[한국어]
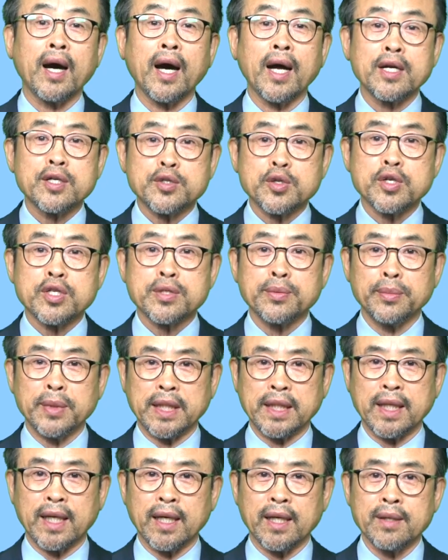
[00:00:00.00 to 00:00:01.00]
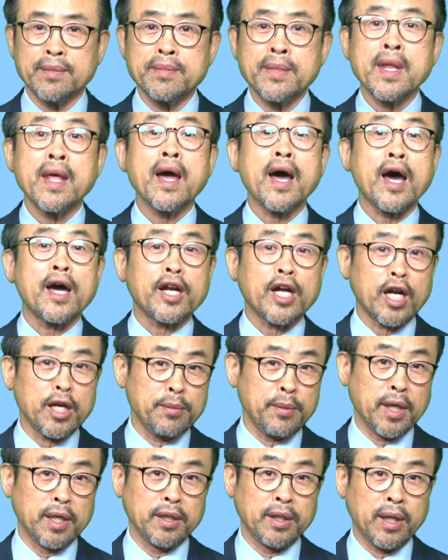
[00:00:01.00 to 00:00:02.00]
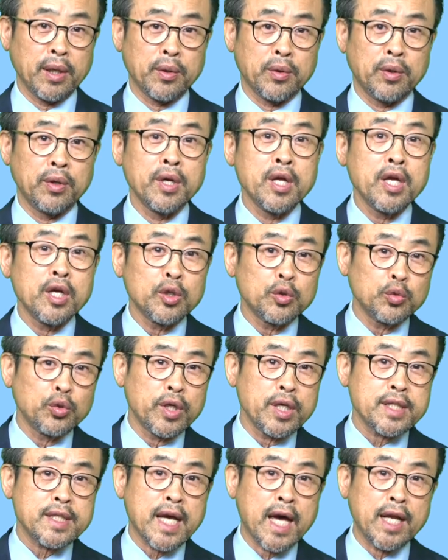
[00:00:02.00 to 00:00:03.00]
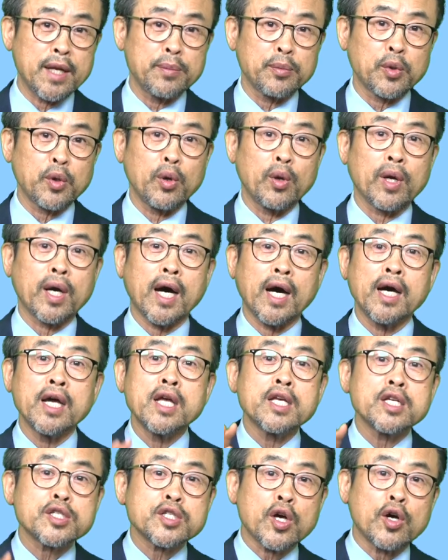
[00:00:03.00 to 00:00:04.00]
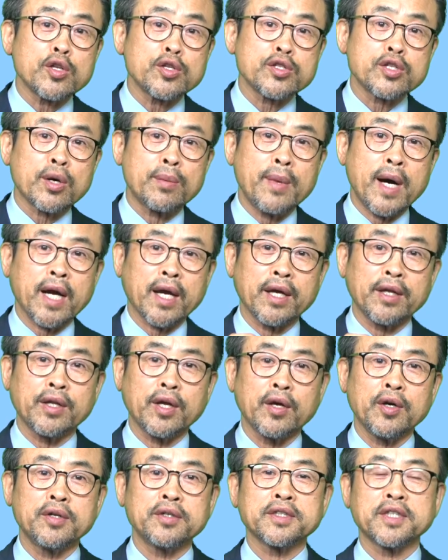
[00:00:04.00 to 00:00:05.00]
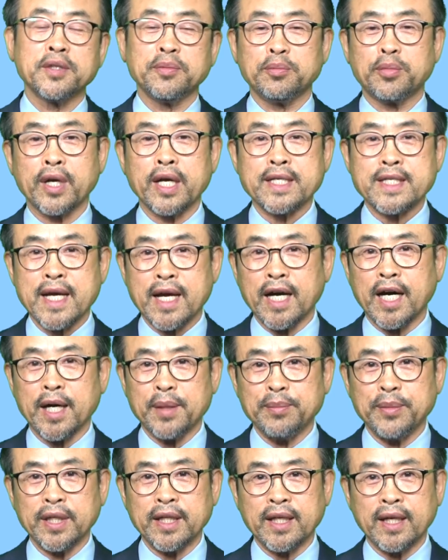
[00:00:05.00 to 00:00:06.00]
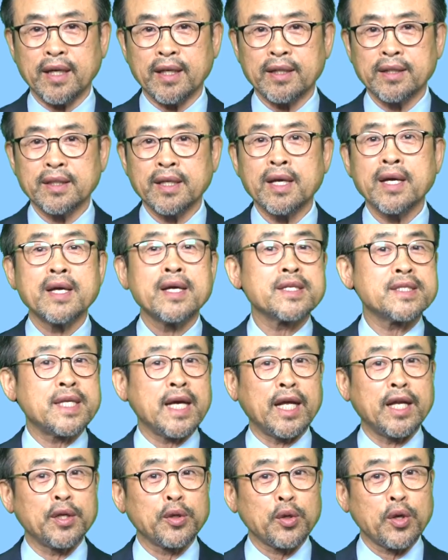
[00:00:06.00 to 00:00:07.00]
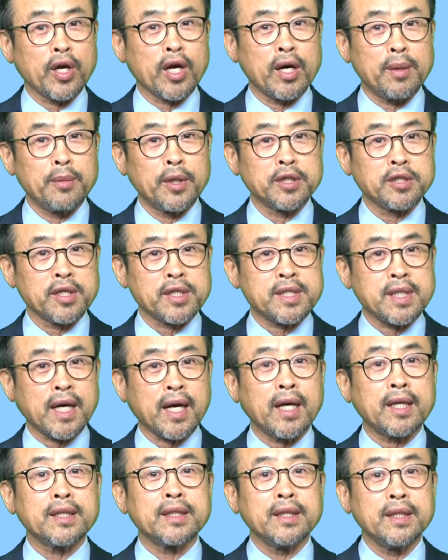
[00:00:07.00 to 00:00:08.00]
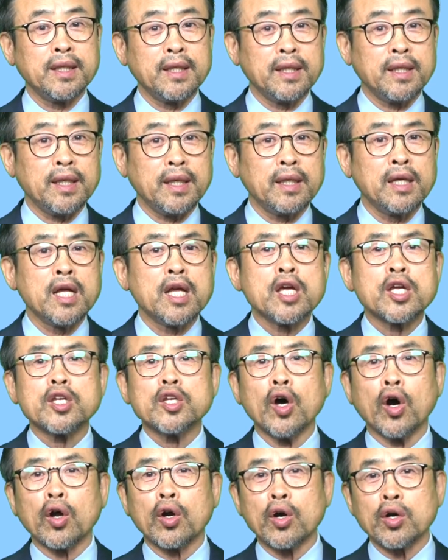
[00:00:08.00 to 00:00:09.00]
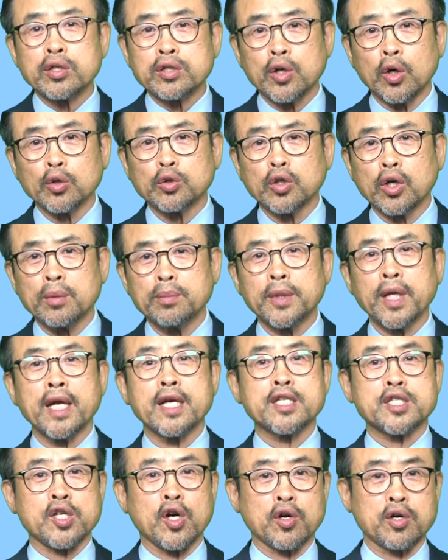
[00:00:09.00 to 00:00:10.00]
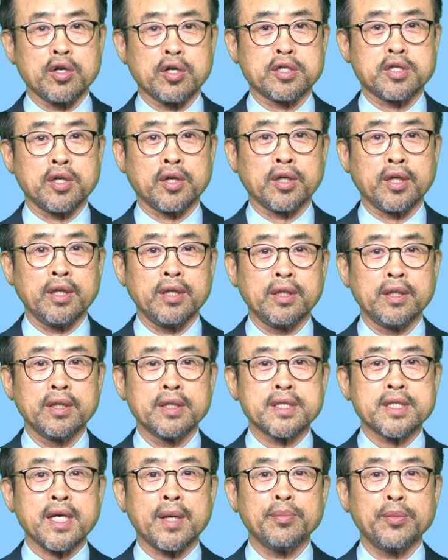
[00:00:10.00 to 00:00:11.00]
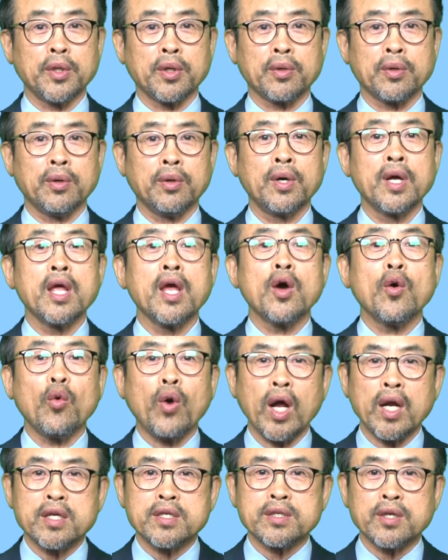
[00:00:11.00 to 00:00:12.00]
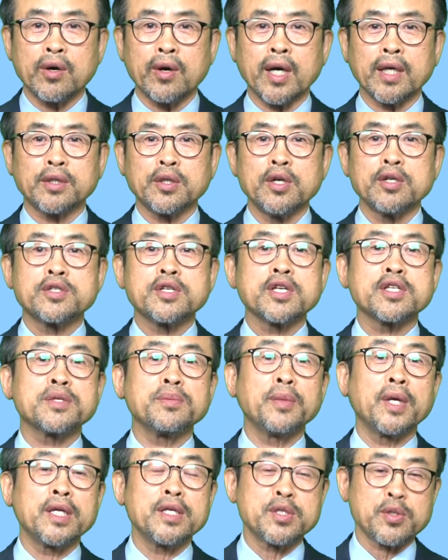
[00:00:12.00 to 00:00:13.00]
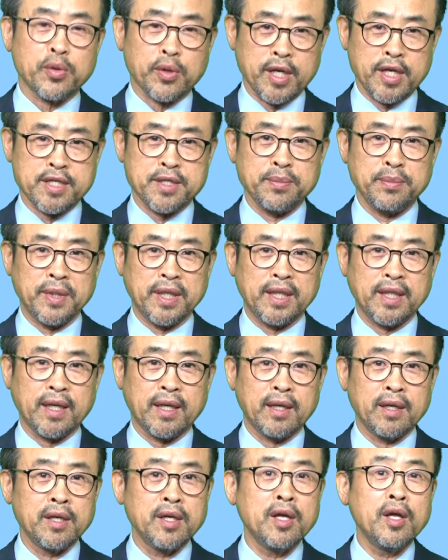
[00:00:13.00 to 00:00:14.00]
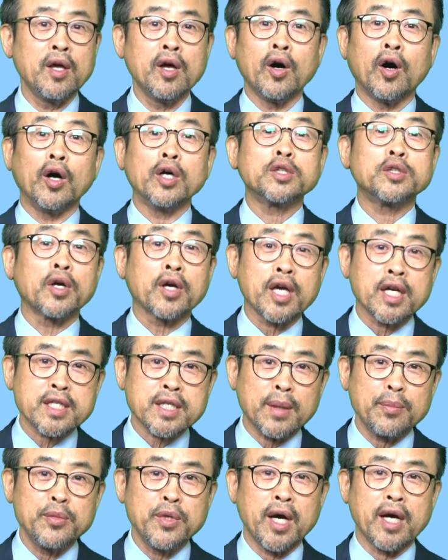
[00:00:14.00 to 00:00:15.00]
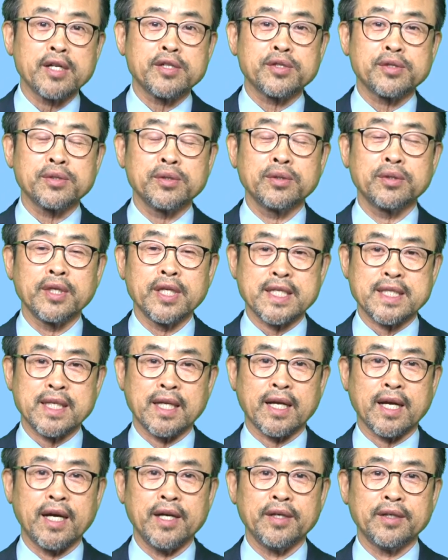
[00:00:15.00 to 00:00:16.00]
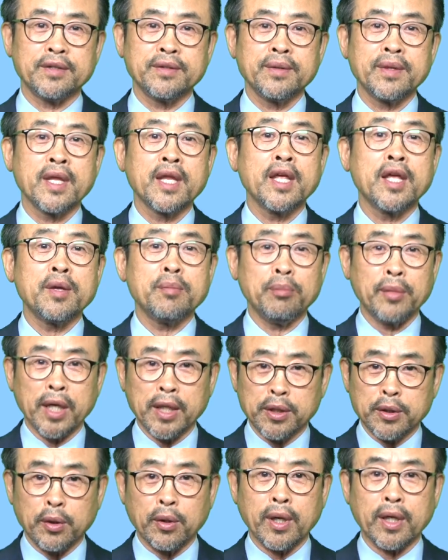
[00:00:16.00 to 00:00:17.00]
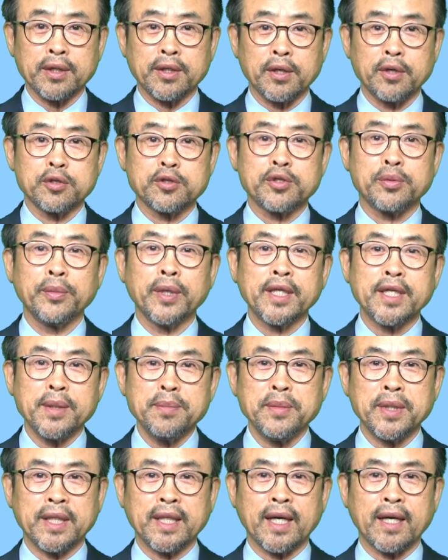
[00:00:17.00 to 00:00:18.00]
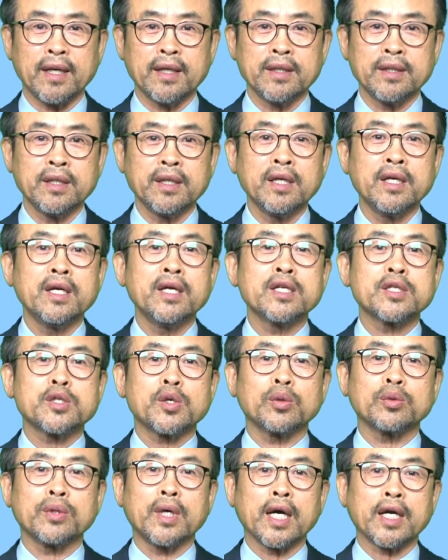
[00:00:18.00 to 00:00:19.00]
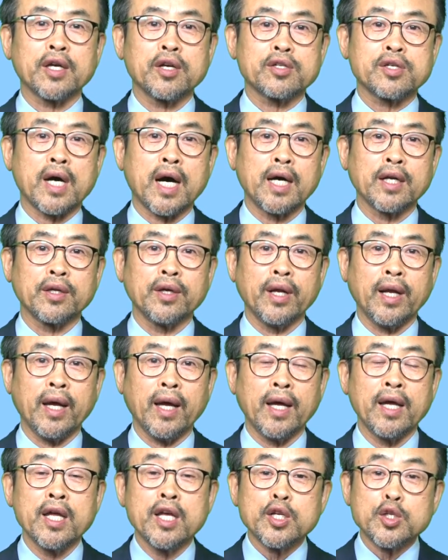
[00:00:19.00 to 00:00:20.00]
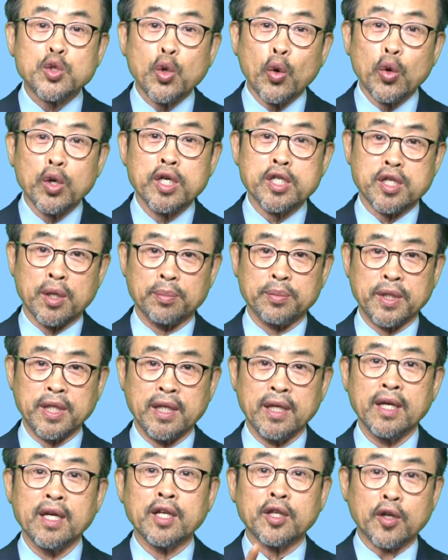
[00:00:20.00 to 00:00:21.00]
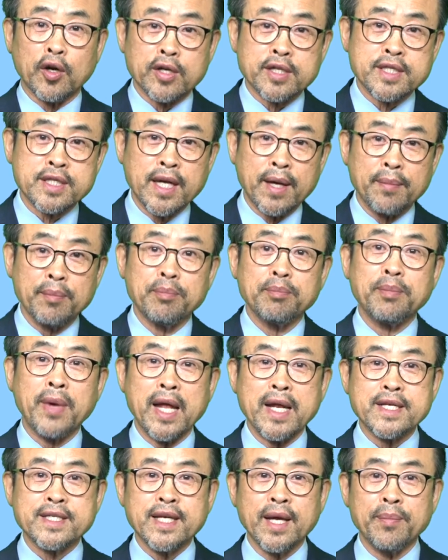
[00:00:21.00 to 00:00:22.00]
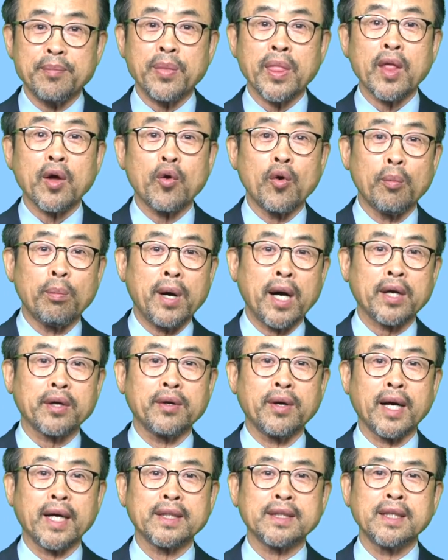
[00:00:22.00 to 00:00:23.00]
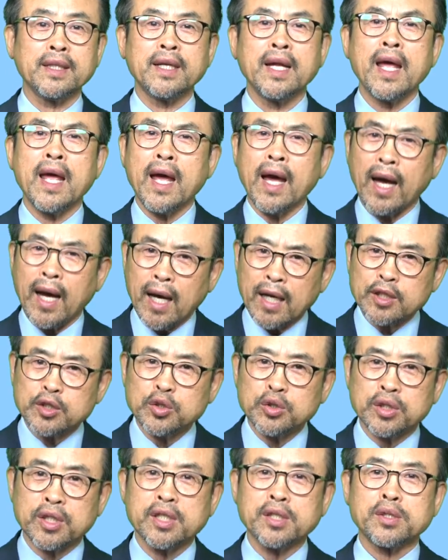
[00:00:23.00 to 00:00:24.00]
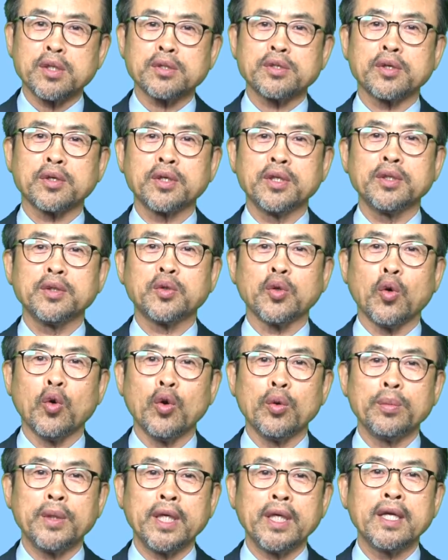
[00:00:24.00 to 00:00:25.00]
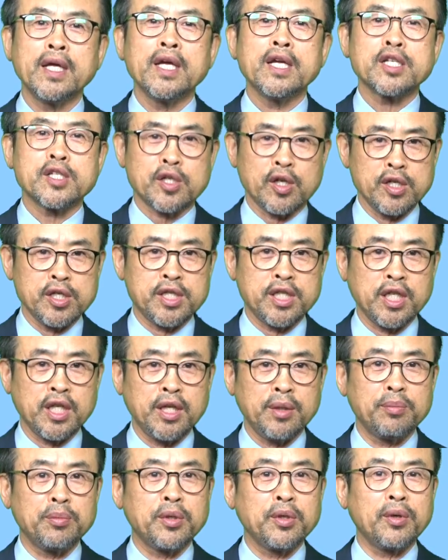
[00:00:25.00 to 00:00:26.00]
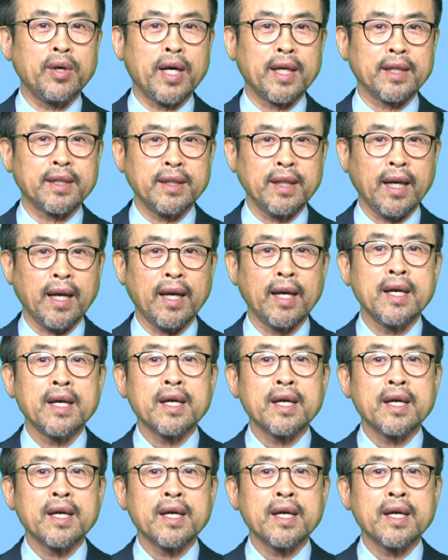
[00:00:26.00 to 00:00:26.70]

할 수 있습니다. 하나님의 은혜로 우리 재림교회가 선점하게 되어 기쁘게 생각합니다. 재림교회가 먼저 시작한 이 일이 여러 성도님들의 적극적인 참여로 활성화될 수 있으면 좋겠습니다. 어떻게 참여할 수 있을까요? 멘토가 되어주시면 됩니다. 초등학교 저학년에 종이접기, 덧셈, 뺄셈, 곱하기와 같은 아주 기초적인 도움이 절실히 필요하기에